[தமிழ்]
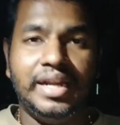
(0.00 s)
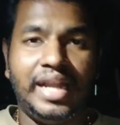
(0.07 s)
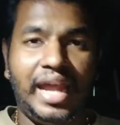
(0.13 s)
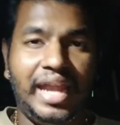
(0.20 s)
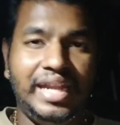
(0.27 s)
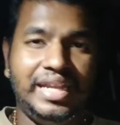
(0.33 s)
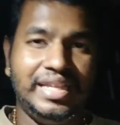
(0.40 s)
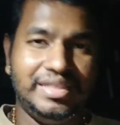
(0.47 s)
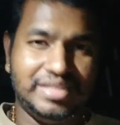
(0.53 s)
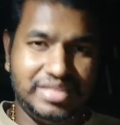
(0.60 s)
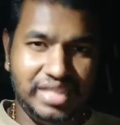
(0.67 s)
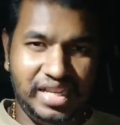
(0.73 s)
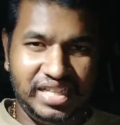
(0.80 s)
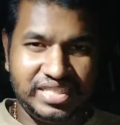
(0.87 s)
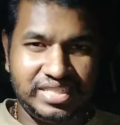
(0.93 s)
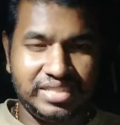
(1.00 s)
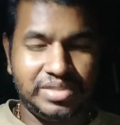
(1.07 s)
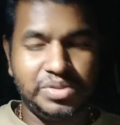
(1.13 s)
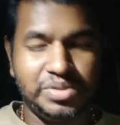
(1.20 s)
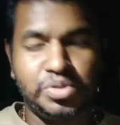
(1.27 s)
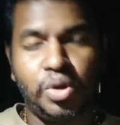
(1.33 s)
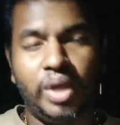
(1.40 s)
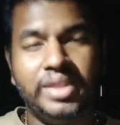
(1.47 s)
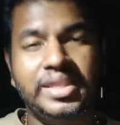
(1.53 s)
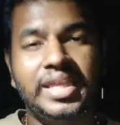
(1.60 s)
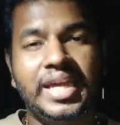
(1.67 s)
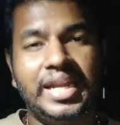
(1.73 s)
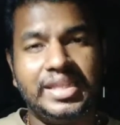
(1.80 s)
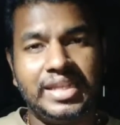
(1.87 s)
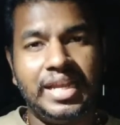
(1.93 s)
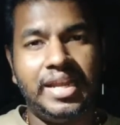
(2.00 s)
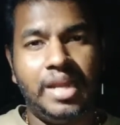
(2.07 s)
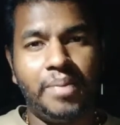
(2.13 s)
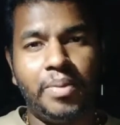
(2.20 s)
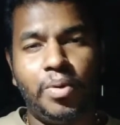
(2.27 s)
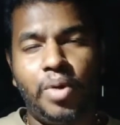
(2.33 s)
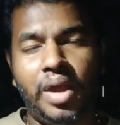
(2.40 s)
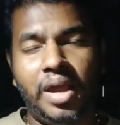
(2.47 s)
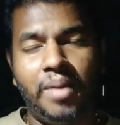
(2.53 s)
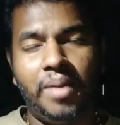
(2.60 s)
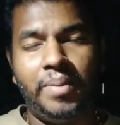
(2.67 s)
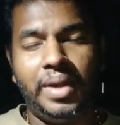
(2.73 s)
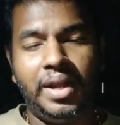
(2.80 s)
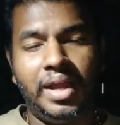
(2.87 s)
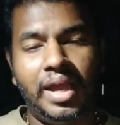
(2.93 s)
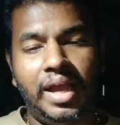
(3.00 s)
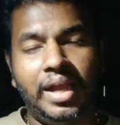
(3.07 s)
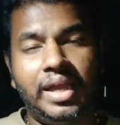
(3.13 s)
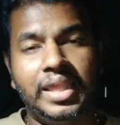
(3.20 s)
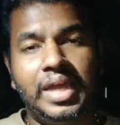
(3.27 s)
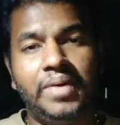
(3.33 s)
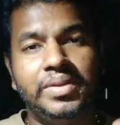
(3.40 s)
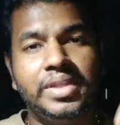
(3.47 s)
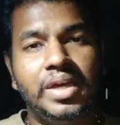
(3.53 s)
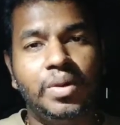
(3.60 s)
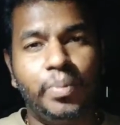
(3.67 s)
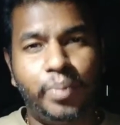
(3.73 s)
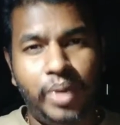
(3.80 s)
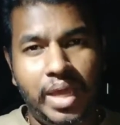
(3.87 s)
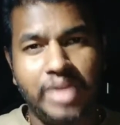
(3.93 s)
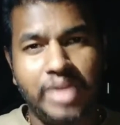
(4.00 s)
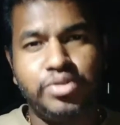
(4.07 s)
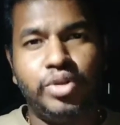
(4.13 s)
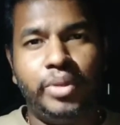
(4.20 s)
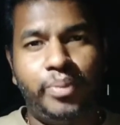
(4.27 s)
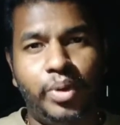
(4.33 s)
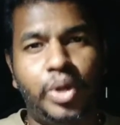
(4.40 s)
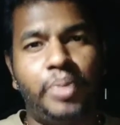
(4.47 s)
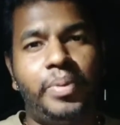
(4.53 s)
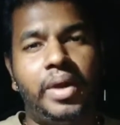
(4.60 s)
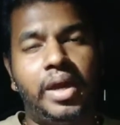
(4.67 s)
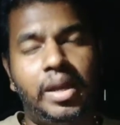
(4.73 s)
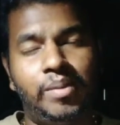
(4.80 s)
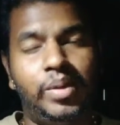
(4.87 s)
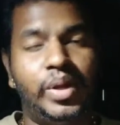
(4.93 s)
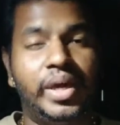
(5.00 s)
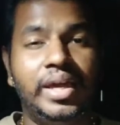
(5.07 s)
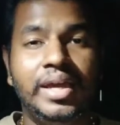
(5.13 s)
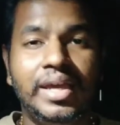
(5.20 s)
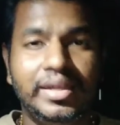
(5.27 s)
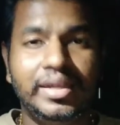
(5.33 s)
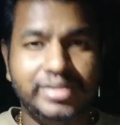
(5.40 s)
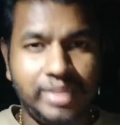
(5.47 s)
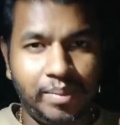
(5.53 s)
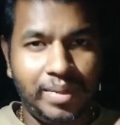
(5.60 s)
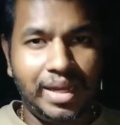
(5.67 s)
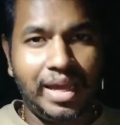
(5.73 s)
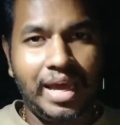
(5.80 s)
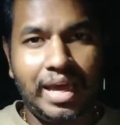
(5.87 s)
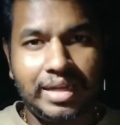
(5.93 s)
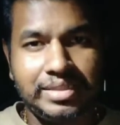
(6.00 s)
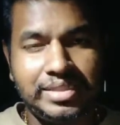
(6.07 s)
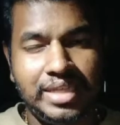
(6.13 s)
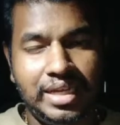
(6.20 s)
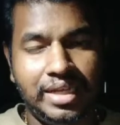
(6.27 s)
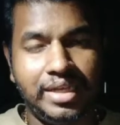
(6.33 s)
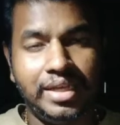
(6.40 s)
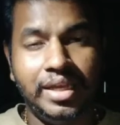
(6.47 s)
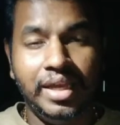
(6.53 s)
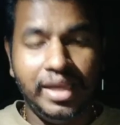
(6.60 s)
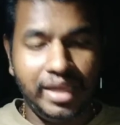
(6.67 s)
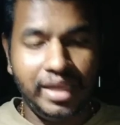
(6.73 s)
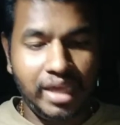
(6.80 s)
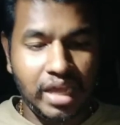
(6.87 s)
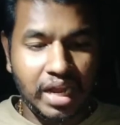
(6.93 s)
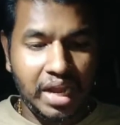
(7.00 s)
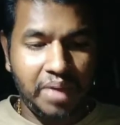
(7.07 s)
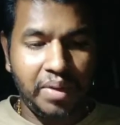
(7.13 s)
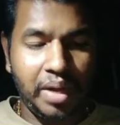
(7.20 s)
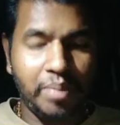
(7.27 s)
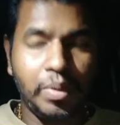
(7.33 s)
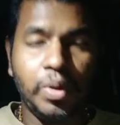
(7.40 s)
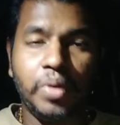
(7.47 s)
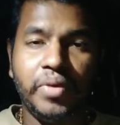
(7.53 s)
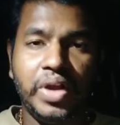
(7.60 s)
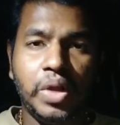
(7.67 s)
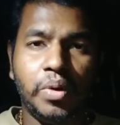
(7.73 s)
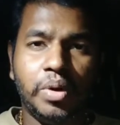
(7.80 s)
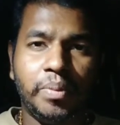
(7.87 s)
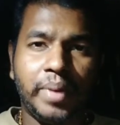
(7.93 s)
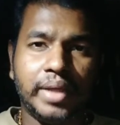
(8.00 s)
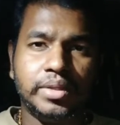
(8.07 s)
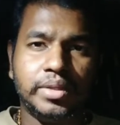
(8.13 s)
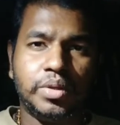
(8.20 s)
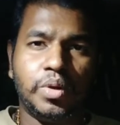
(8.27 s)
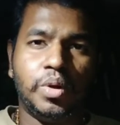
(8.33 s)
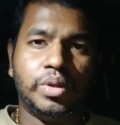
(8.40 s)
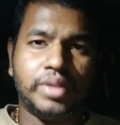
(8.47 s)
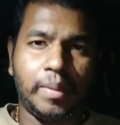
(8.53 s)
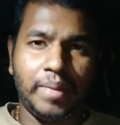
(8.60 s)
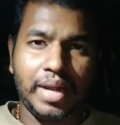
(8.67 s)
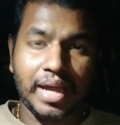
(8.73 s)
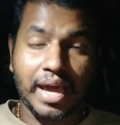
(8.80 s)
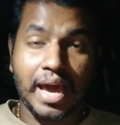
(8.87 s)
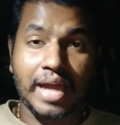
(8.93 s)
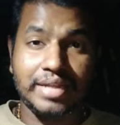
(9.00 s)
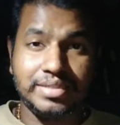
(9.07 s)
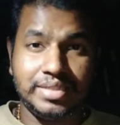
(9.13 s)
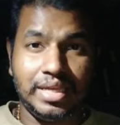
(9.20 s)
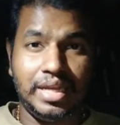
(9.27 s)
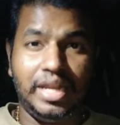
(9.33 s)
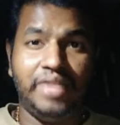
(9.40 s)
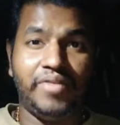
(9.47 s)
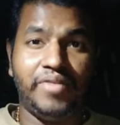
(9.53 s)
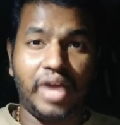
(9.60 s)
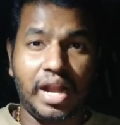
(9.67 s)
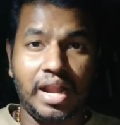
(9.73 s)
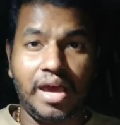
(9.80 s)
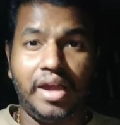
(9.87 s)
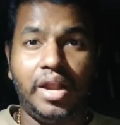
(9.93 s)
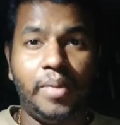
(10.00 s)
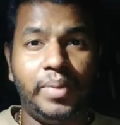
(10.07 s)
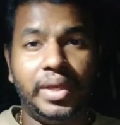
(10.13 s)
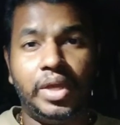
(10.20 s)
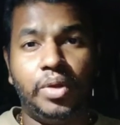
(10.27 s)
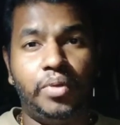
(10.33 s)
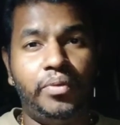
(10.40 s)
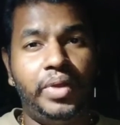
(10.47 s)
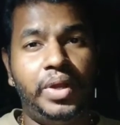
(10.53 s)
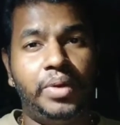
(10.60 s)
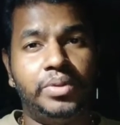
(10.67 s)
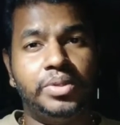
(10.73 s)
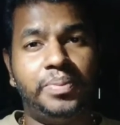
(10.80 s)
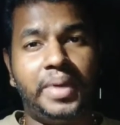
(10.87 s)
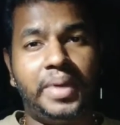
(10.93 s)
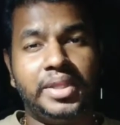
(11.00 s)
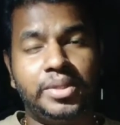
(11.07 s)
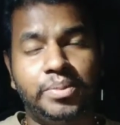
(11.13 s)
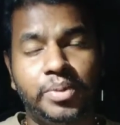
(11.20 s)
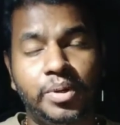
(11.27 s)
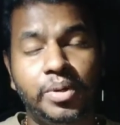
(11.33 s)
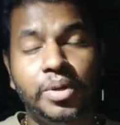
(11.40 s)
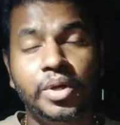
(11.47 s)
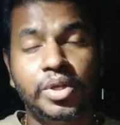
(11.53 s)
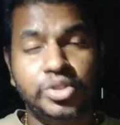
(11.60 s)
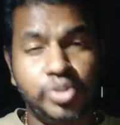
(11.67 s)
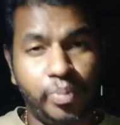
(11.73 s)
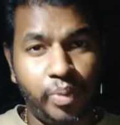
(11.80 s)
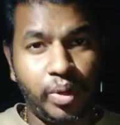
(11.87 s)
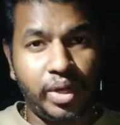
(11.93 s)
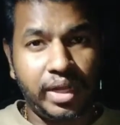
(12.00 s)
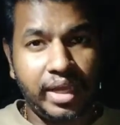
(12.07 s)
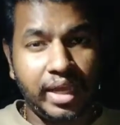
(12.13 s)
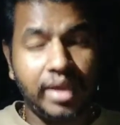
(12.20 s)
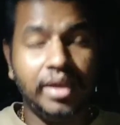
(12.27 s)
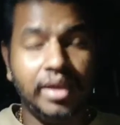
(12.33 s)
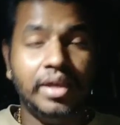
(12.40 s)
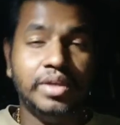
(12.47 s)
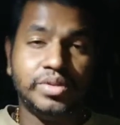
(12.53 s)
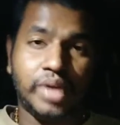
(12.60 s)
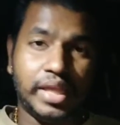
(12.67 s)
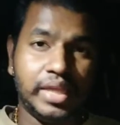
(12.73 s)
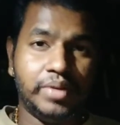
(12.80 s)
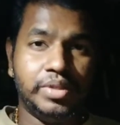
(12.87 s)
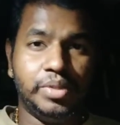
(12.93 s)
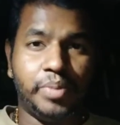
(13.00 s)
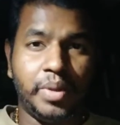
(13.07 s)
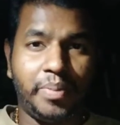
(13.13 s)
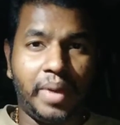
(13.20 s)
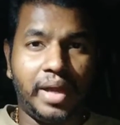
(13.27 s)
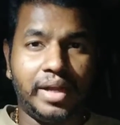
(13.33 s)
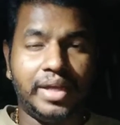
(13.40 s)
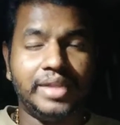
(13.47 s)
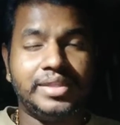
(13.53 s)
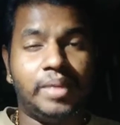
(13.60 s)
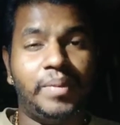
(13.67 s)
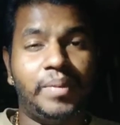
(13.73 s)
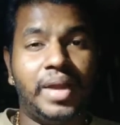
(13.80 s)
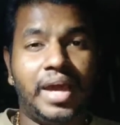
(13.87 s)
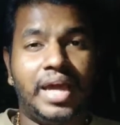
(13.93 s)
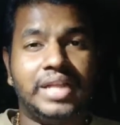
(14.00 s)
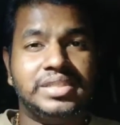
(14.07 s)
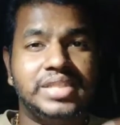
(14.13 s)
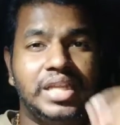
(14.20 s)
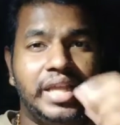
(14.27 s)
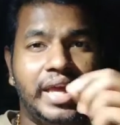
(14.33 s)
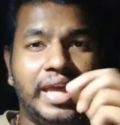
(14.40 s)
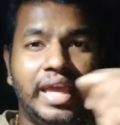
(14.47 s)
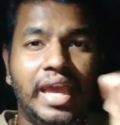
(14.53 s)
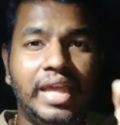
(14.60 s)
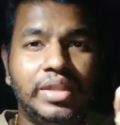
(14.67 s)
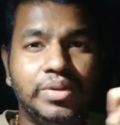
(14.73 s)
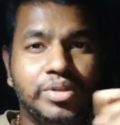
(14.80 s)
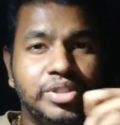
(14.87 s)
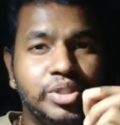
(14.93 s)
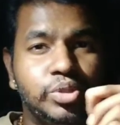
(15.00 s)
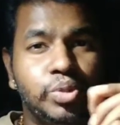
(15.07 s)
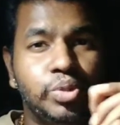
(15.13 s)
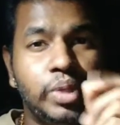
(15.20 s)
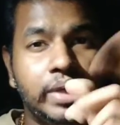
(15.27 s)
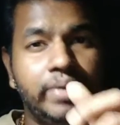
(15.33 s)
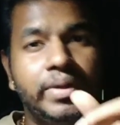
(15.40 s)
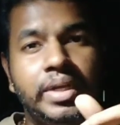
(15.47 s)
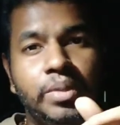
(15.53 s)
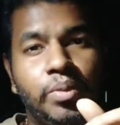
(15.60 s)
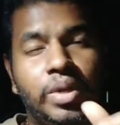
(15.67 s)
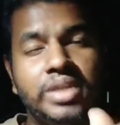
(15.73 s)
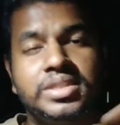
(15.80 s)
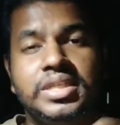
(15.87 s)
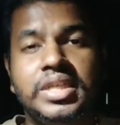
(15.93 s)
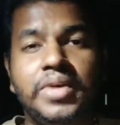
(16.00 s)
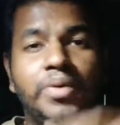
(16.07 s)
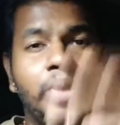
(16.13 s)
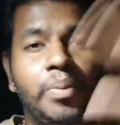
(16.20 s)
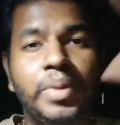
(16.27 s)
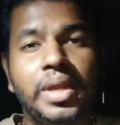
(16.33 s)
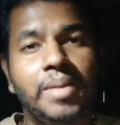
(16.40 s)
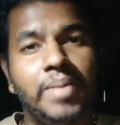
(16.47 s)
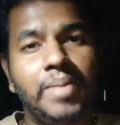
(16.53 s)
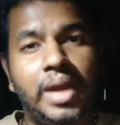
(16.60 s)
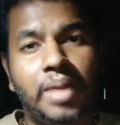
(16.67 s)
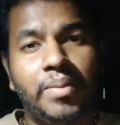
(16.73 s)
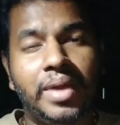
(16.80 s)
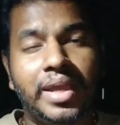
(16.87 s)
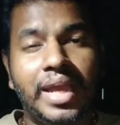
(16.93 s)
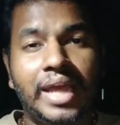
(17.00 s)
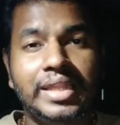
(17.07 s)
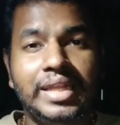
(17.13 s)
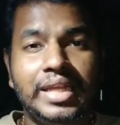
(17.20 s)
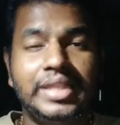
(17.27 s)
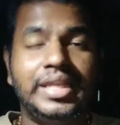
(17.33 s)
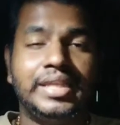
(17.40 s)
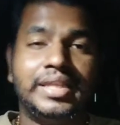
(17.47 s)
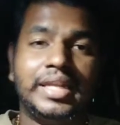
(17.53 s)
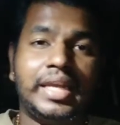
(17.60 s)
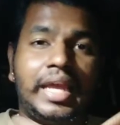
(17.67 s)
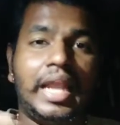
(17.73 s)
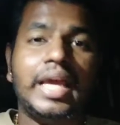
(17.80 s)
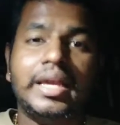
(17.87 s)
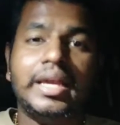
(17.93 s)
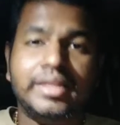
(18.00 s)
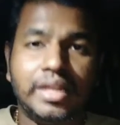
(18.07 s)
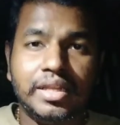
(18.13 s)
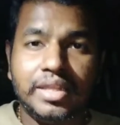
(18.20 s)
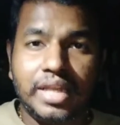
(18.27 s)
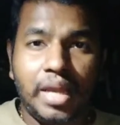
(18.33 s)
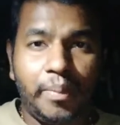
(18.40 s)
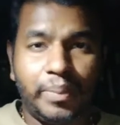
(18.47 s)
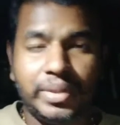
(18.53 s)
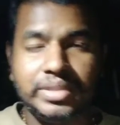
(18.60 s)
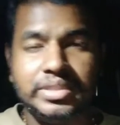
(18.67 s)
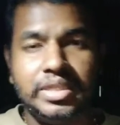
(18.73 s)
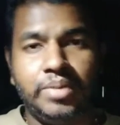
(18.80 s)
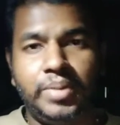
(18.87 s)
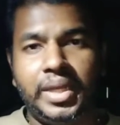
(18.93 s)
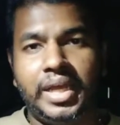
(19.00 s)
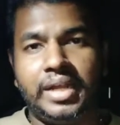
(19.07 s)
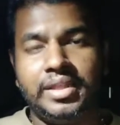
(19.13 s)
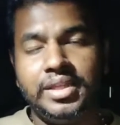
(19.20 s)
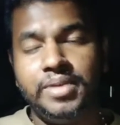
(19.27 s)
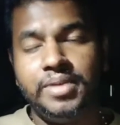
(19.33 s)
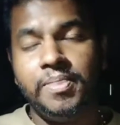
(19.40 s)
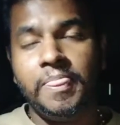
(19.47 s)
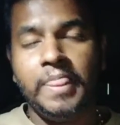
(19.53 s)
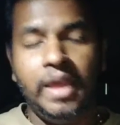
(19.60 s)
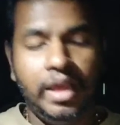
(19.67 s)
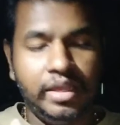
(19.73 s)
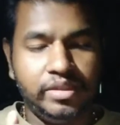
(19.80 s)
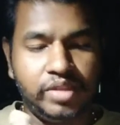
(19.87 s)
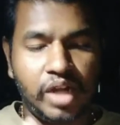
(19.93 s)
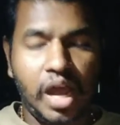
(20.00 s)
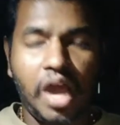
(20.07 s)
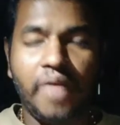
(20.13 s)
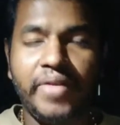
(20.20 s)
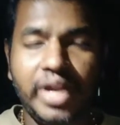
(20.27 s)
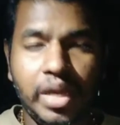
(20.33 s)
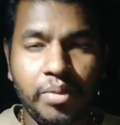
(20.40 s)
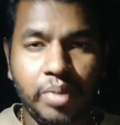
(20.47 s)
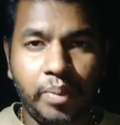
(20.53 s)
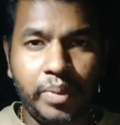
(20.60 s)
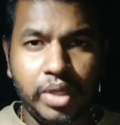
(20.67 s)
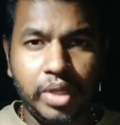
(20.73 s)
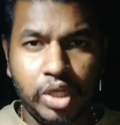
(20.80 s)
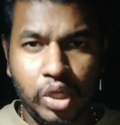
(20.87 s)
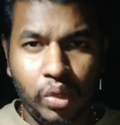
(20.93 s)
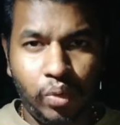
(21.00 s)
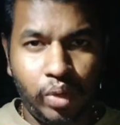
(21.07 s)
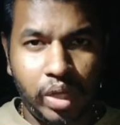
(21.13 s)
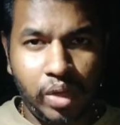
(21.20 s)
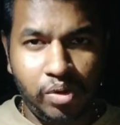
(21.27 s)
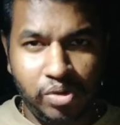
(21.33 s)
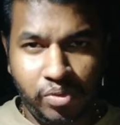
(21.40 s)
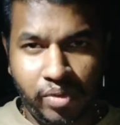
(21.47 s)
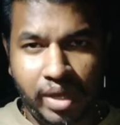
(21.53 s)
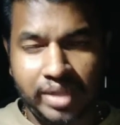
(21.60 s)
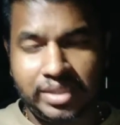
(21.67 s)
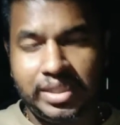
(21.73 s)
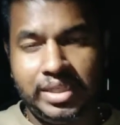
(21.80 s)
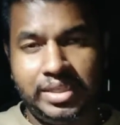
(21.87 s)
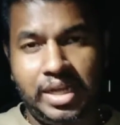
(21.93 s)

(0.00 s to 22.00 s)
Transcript: நைன்டீன்த் சீரீஸ் ஸோ அந்த இடத்துல என்ன பண்ணுவாங்க அப்படின்னா அங்கே தான் வந்து பிள்ளையார் சொல்லி போட்டிருப்பாங்க நம்மளோட தமிழக அரசியலுக்கு ஏற்கனவே நம்ம ஒரு வீடியோ ஒன்று பார்த்துருக்கோம் தமிழக அரசியலின் வரலாறு அப்படிங்கிற ஒரு வீடியோ வந்து பார்த்துருப்போம் ஸோ போட்டிருக்கேன் ஸோ அதையும் வந்து போய் பாருங்கள் தமிழக அரசியல் எங்கேருந்து வந்து துளிர் விட்டு முளைச்சது எவ்வளோ பெரிய மரமாகி அதுலேருந்து எத்தனை கிளைகள் தனித்தனியாக பிரிஞ்சுது அப்படிங்கிறது திராவிடம் அப்படிங்கிற ஒரே ஒரு வார்த்தை